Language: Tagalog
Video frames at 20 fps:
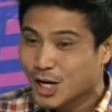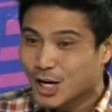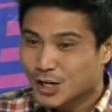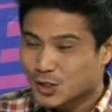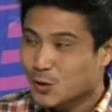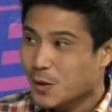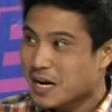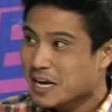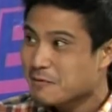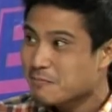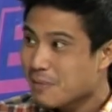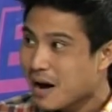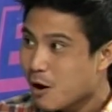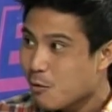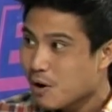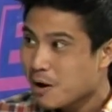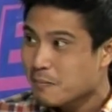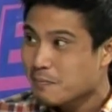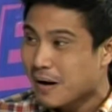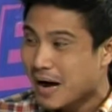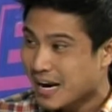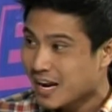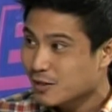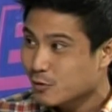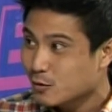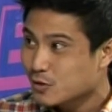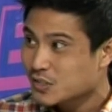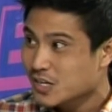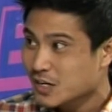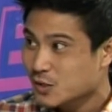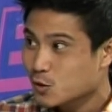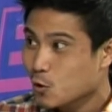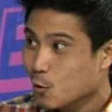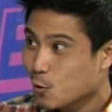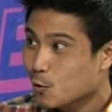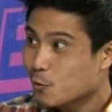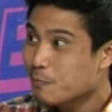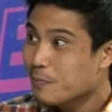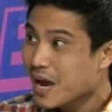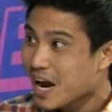So halimbawa, para dun sa
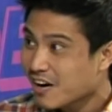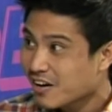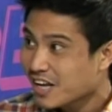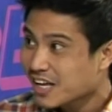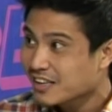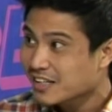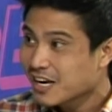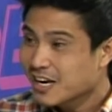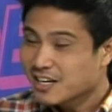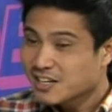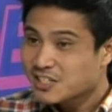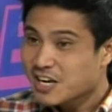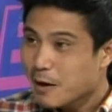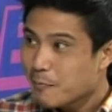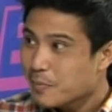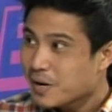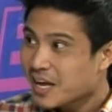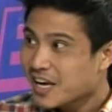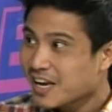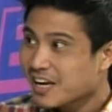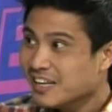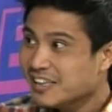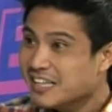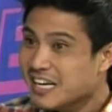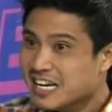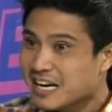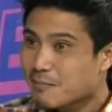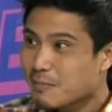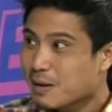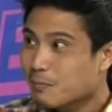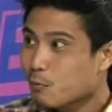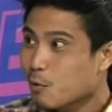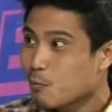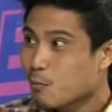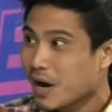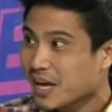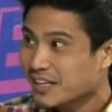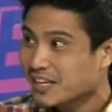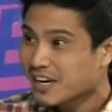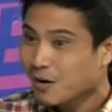solo parent, syempre, hindi naman po
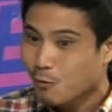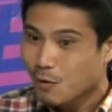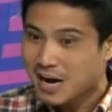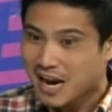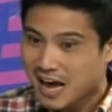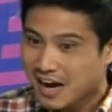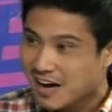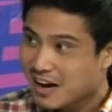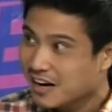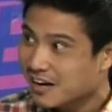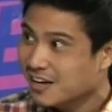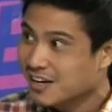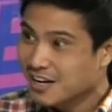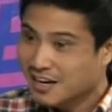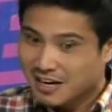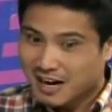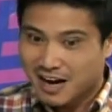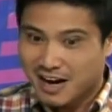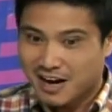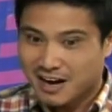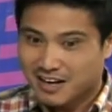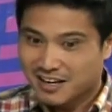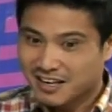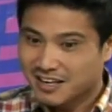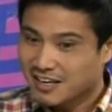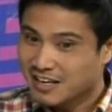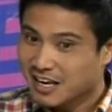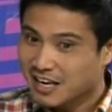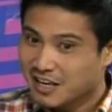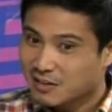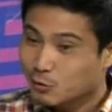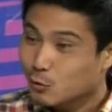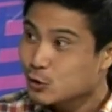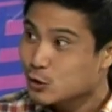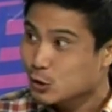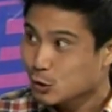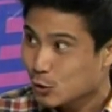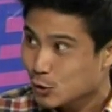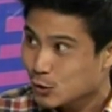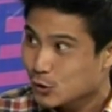pwede na wala kang uh,
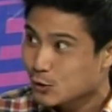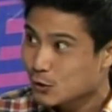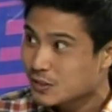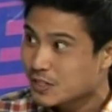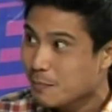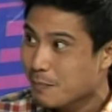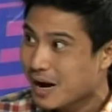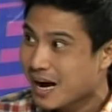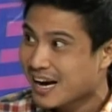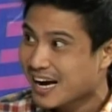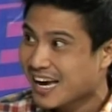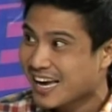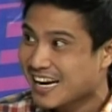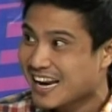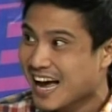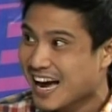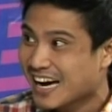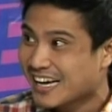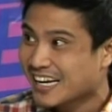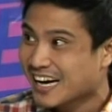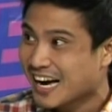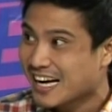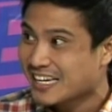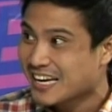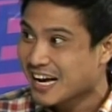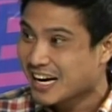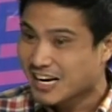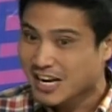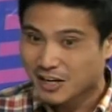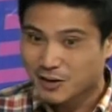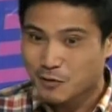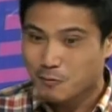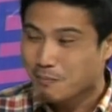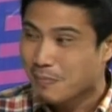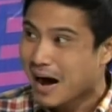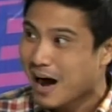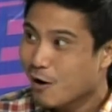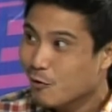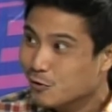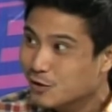itustos dun sa pangangailangan ng anak, like yung
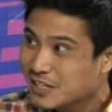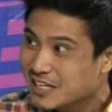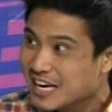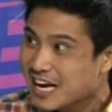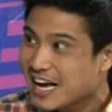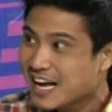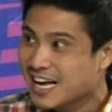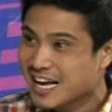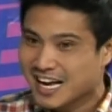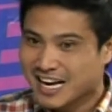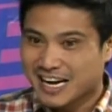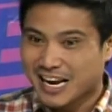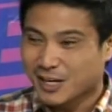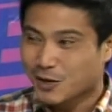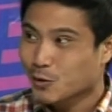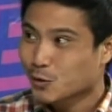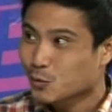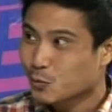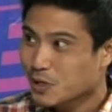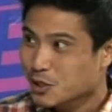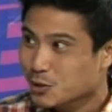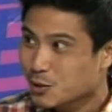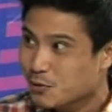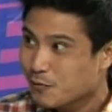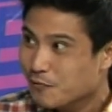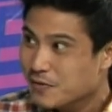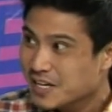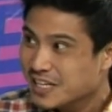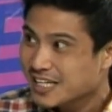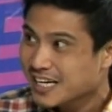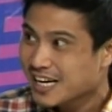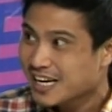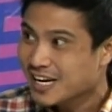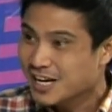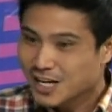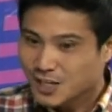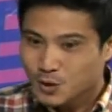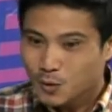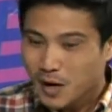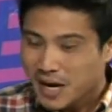baon niya, like yung tuition fee niya.
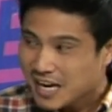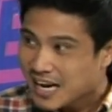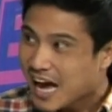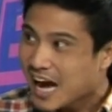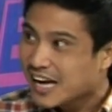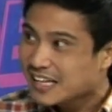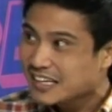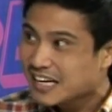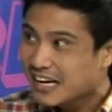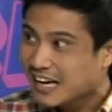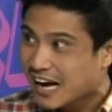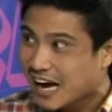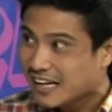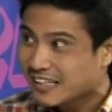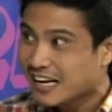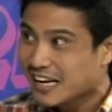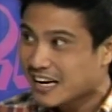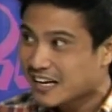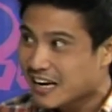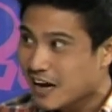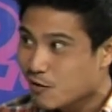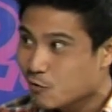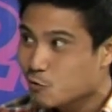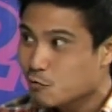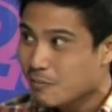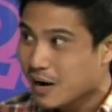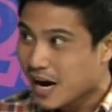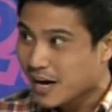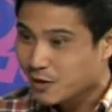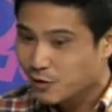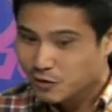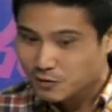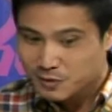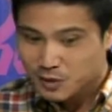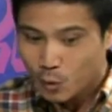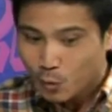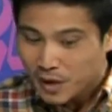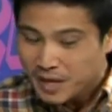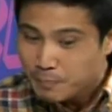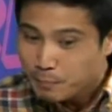So kailangan ka nga talagang kumayod.
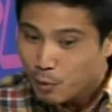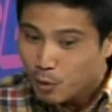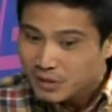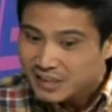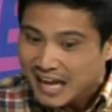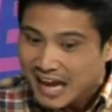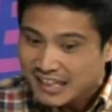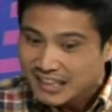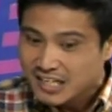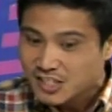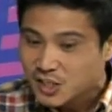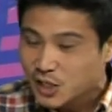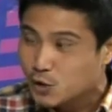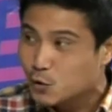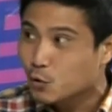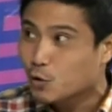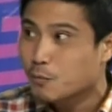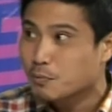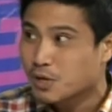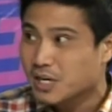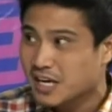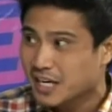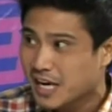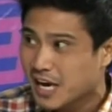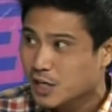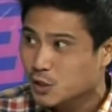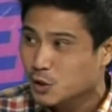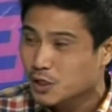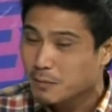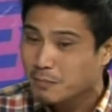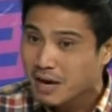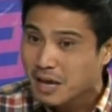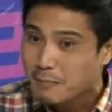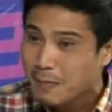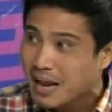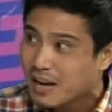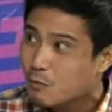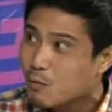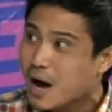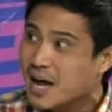So importante dyan yung communication na
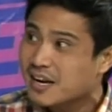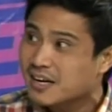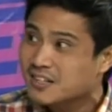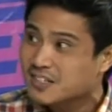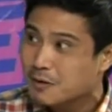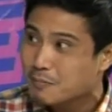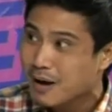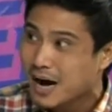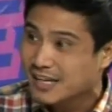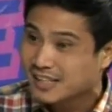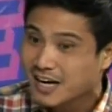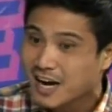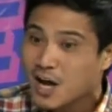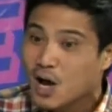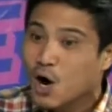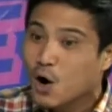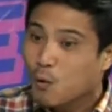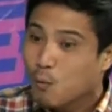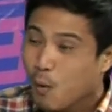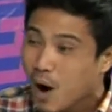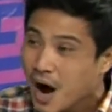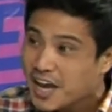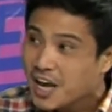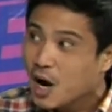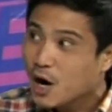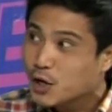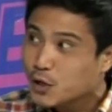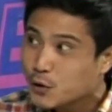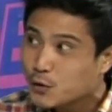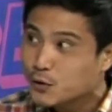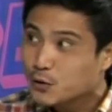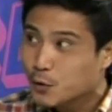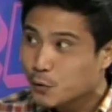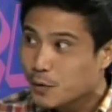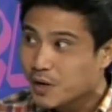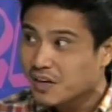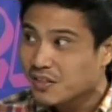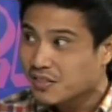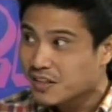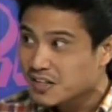maipaliwanag sa bata, why are you
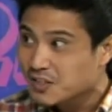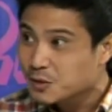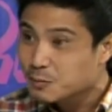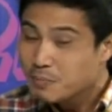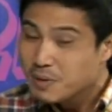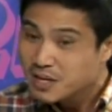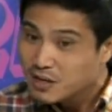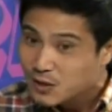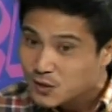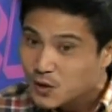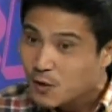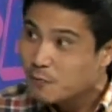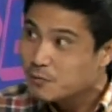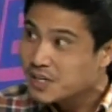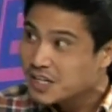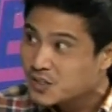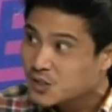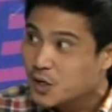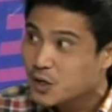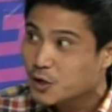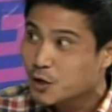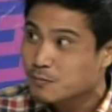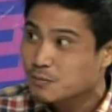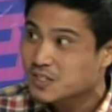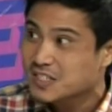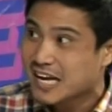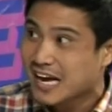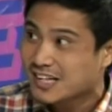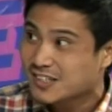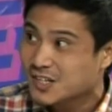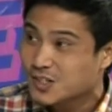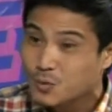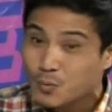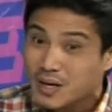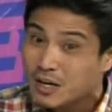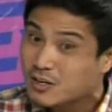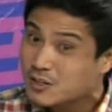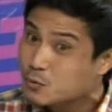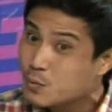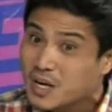doing this? Because of the circumstances.
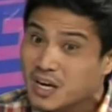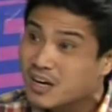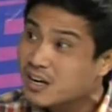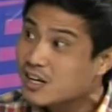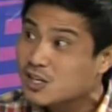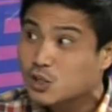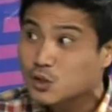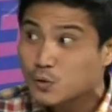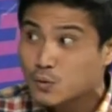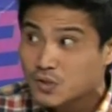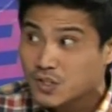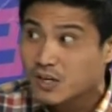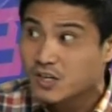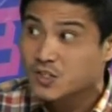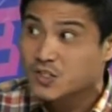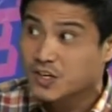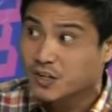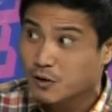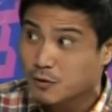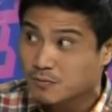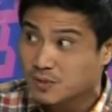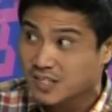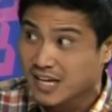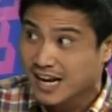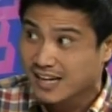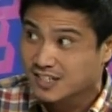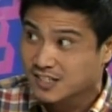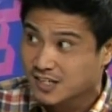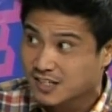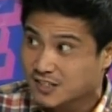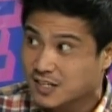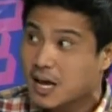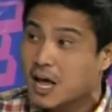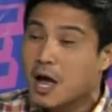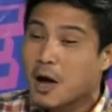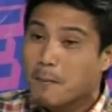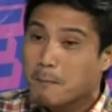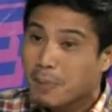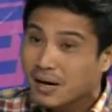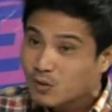Because we cannot choose our circumstances,
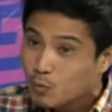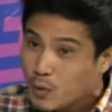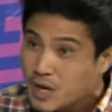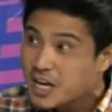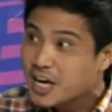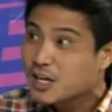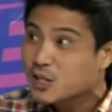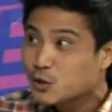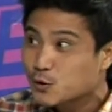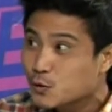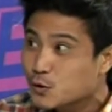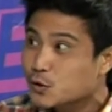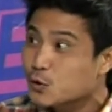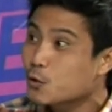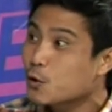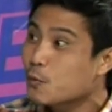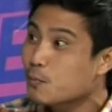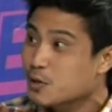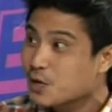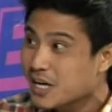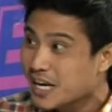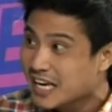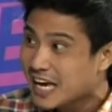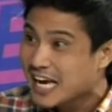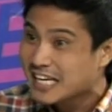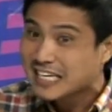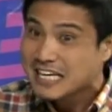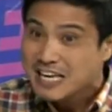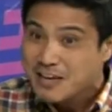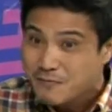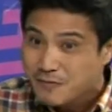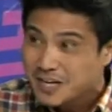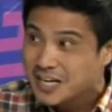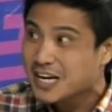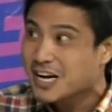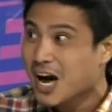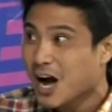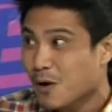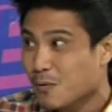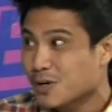but we can choose to communicate even
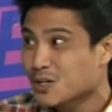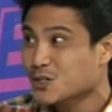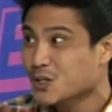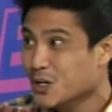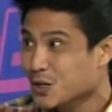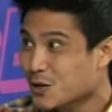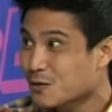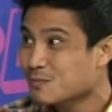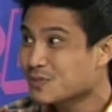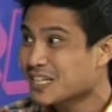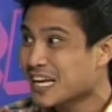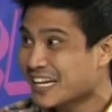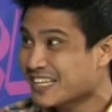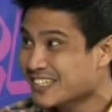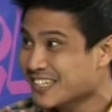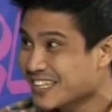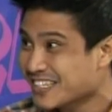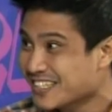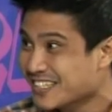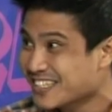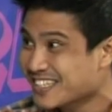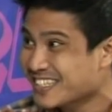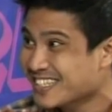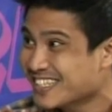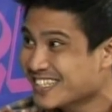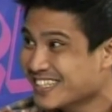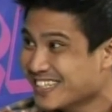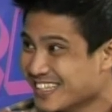in our circumstances process. Mm-mm.